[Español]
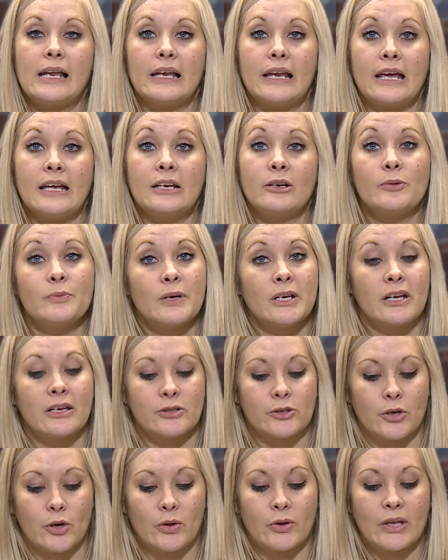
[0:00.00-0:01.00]
la
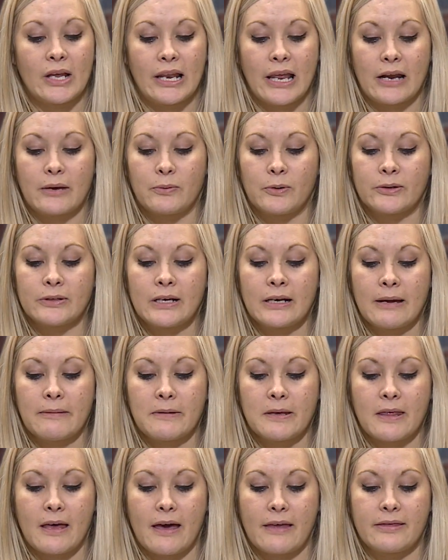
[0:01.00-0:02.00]
iluminación del árbol de
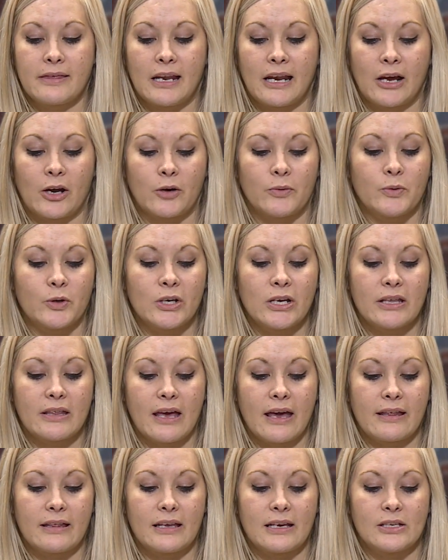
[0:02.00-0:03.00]
Navidad de la
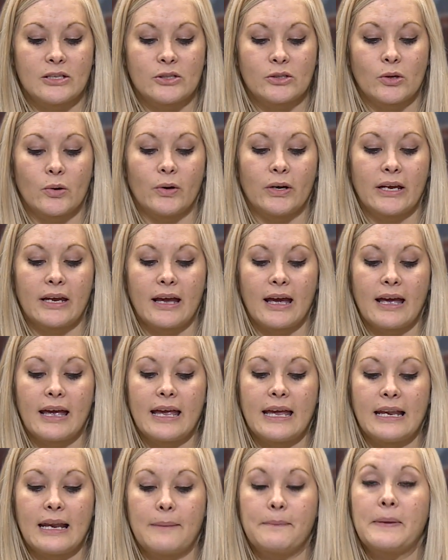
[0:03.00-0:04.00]
comunidad histórica
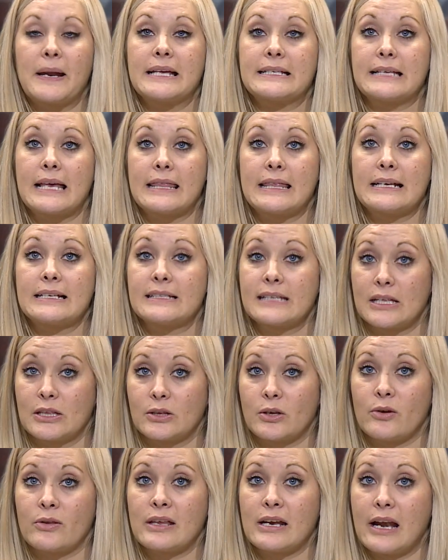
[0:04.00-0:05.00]
en la plaza del
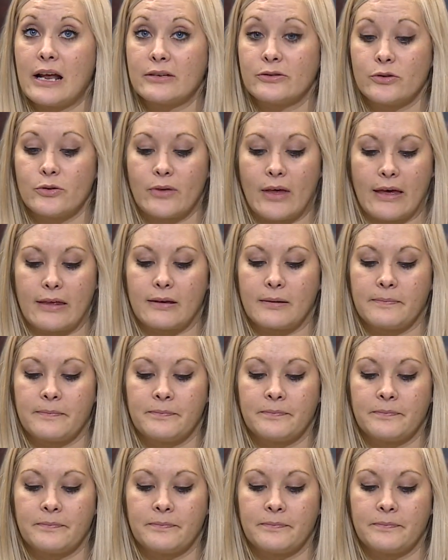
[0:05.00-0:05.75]
centro de la ciudad.